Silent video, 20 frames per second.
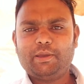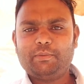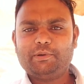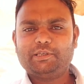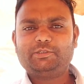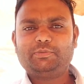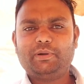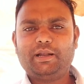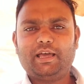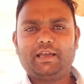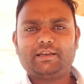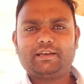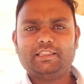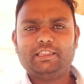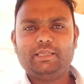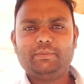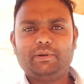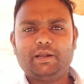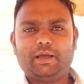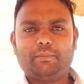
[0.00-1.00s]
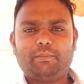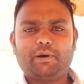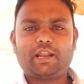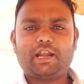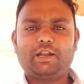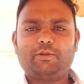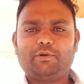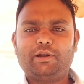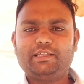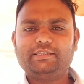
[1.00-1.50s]
फेमस पेड़ा है कंदी पेड़ा
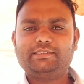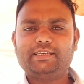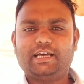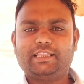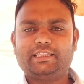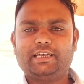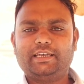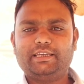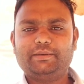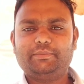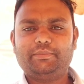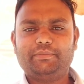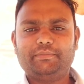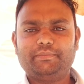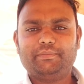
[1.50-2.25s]
मराठवाड़े से आता है ये